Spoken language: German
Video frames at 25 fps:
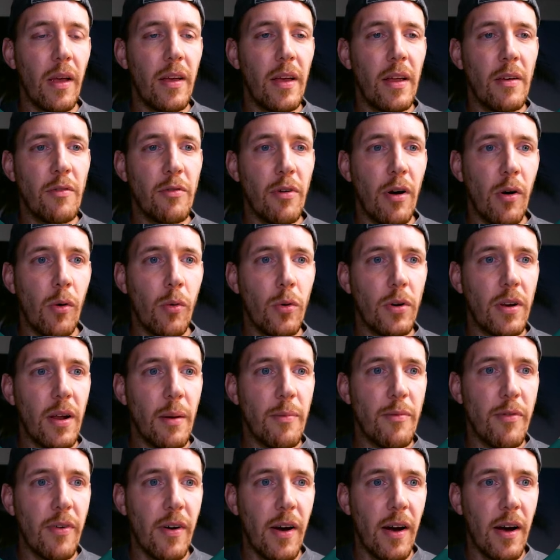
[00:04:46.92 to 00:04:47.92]
äh,
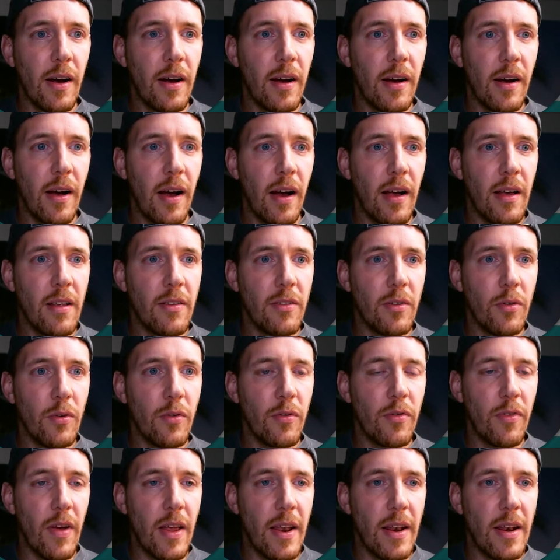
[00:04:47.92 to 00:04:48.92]
Infrarot-Abfrage.
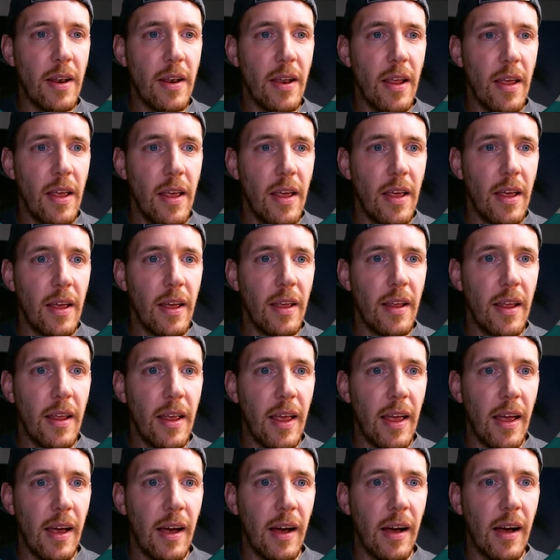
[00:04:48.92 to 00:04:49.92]
Also wenn
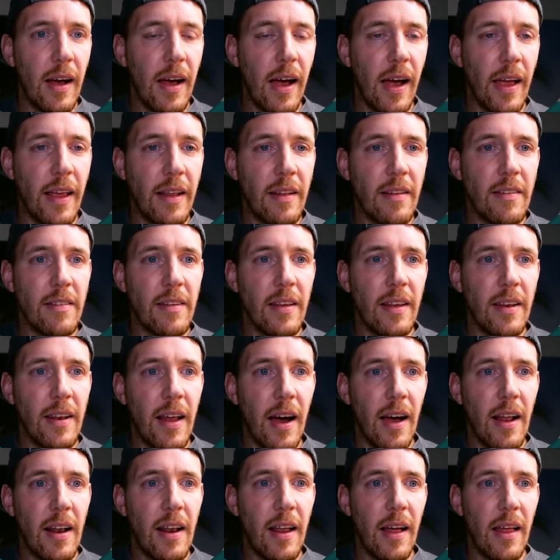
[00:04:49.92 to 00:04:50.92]
er ein
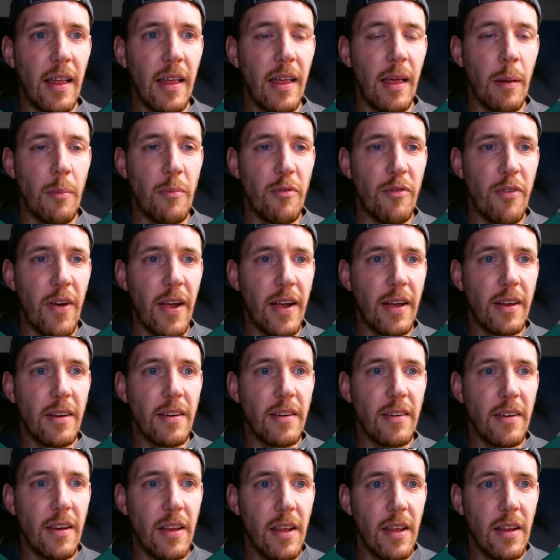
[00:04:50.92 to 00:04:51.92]
Signal
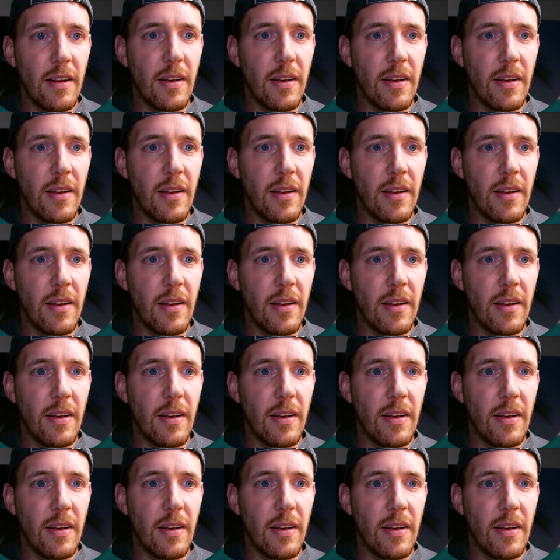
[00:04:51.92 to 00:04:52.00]
empfängt,